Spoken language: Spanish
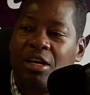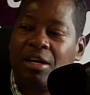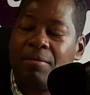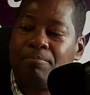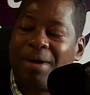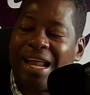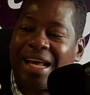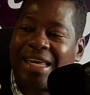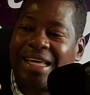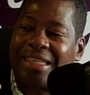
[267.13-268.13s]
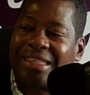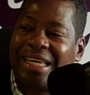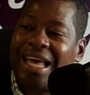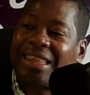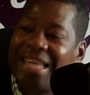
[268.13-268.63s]
para que se le
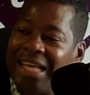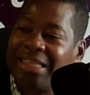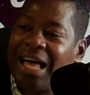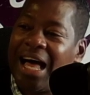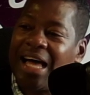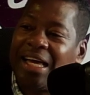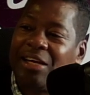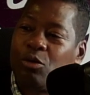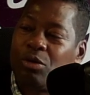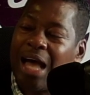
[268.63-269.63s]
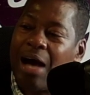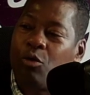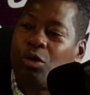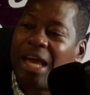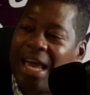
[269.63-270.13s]
atienda en una
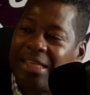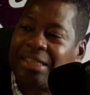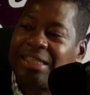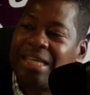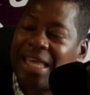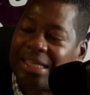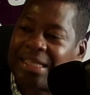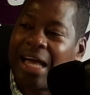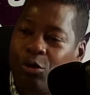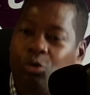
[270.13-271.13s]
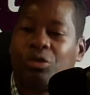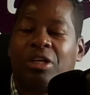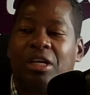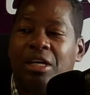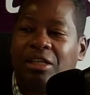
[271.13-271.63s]
urgencia de salud
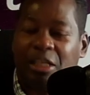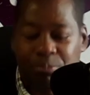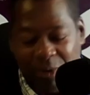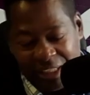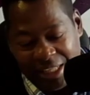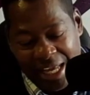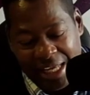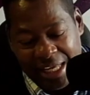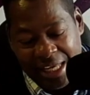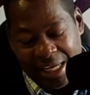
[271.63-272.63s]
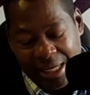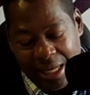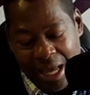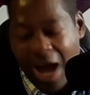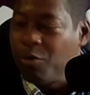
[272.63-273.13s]
después de ir
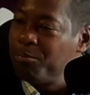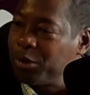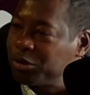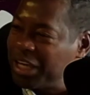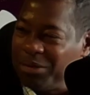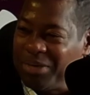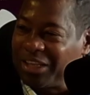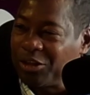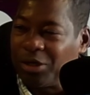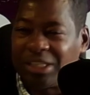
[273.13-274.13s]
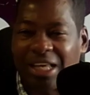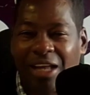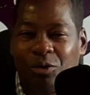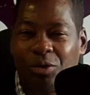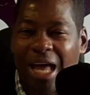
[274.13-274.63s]
a un procedimiento de
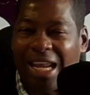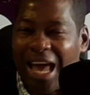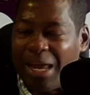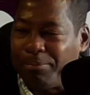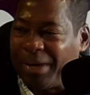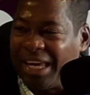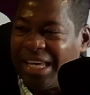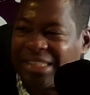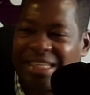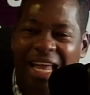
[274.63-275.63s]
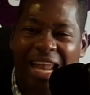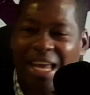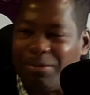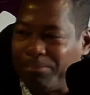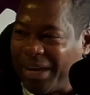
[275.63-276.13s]
salud, a la EPS, a la
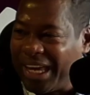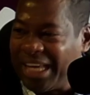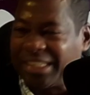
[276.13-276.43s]
IPS,